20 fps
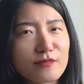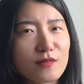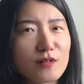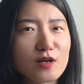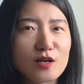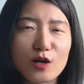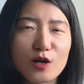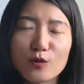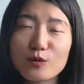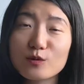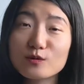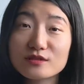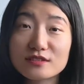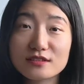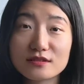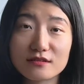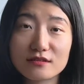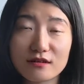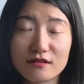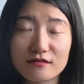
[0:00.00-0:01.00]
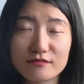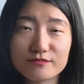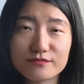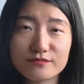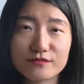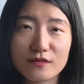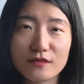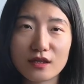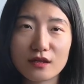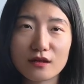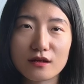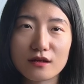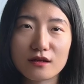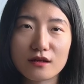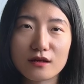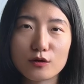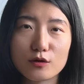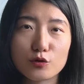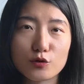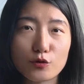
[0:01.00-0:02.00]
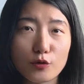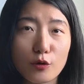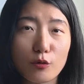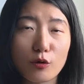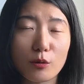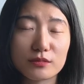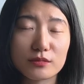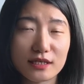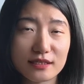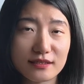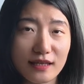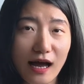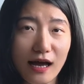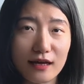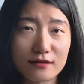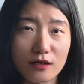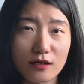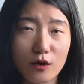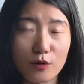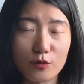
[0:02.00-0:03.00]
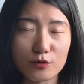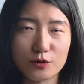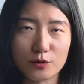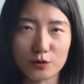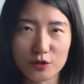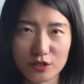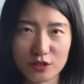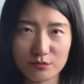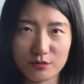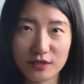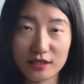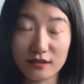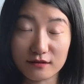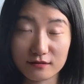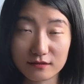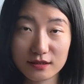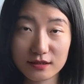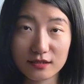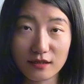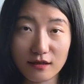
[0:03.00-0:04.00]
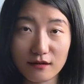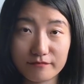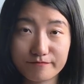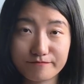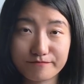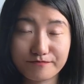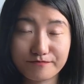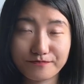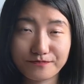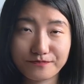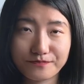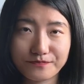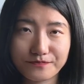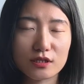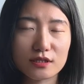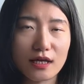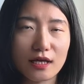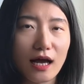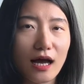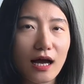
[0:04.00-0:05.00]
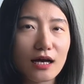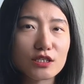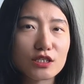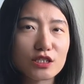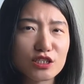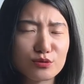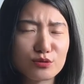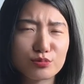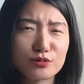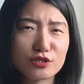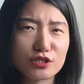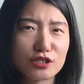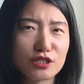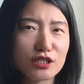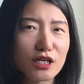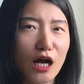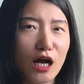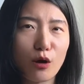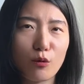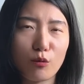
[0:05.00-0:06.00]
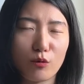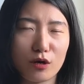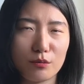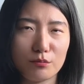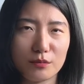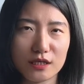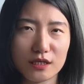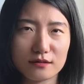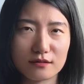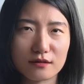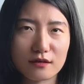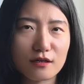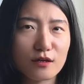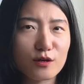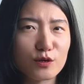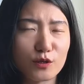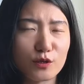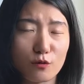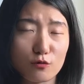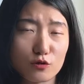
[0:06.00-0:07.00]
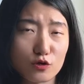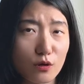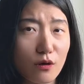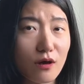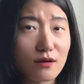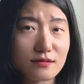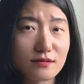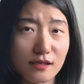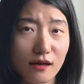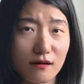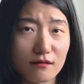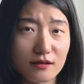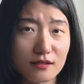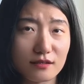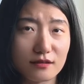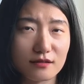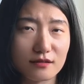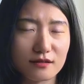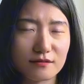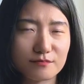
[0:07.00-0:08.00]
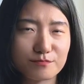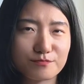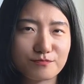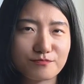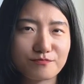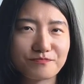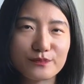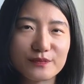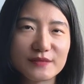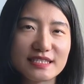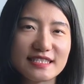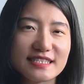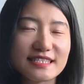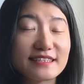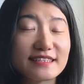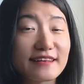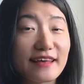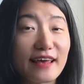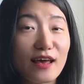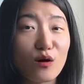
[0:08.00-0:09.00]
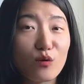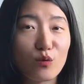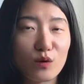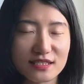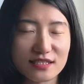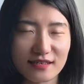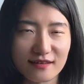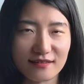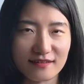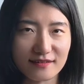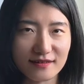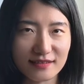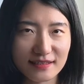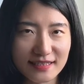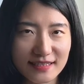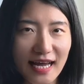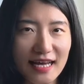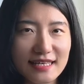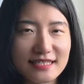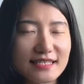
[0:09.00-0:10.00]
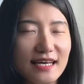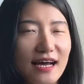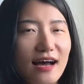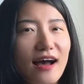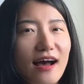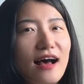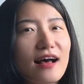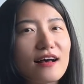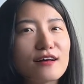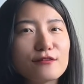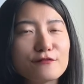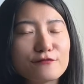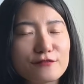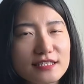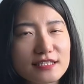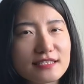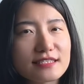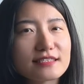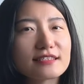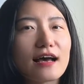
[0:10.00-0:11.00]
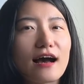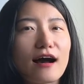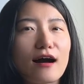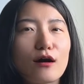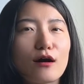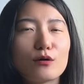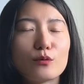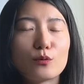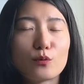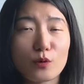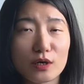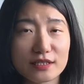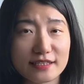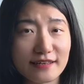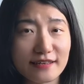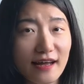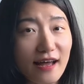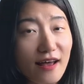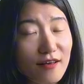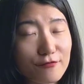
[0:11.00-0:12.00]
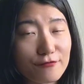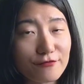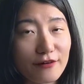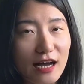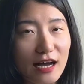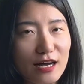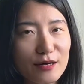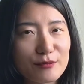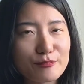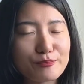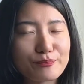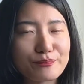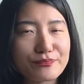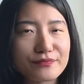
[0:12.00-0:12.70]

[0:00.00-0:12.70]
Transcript: 人工智能对我们的大脑有什么影响？它是不是让我们更有创造力呢？今天我想和大家分享我的看法。